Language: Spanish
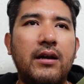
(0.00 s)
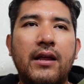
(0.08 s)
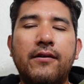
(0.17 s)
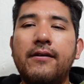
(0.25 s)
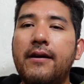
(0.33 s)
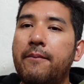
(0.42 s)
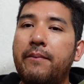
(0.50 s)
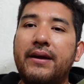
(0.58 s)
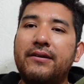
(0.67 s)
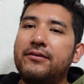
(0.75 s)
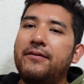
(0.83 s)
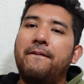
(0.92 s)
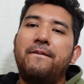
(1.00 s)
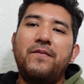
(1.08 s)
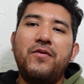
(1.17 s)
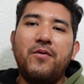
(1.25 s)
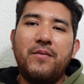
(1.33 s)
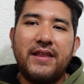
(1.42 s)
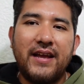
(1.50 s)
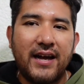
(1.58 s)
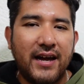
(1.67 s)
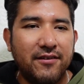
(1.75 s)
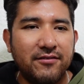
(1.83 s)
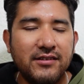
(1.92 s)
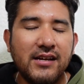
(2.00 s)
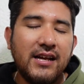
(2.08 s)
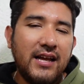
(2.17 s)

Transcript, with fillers: lado, pero no me dejaron.